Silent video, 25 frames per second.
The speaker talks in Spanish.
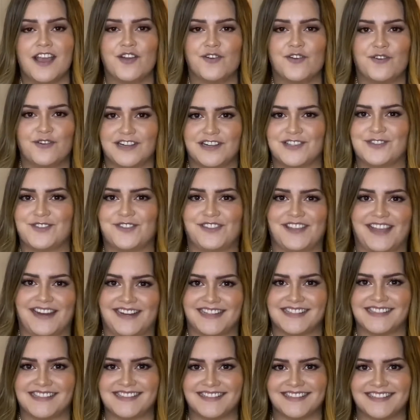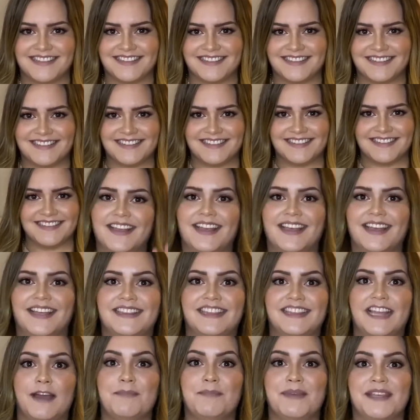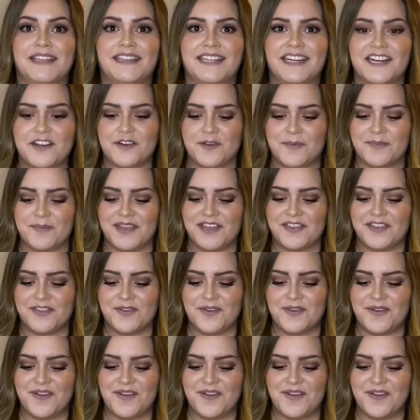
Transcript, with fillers: con eso tienes. También te recomiendo